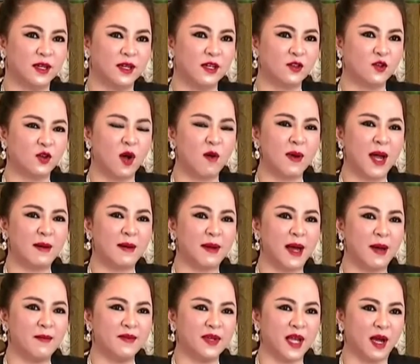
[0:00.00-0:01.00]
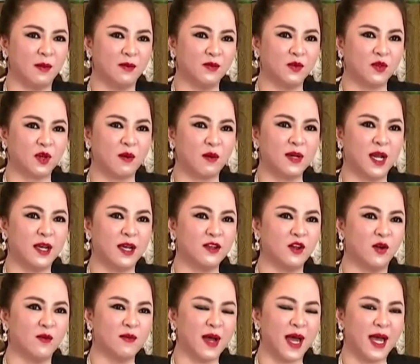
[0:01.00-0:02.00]
à, tôi không ăn bám chồng tôi không lợi
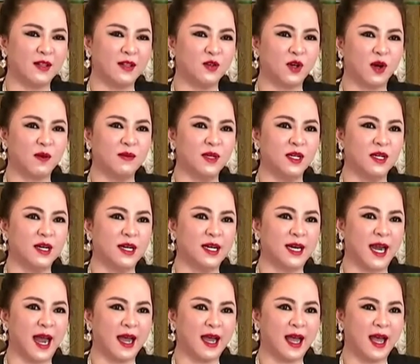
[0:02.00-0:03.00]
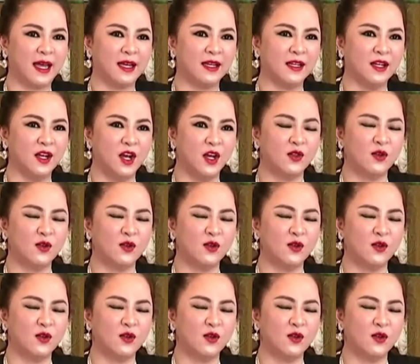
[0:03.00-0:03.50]
dụng ai tôi không lường gạt ai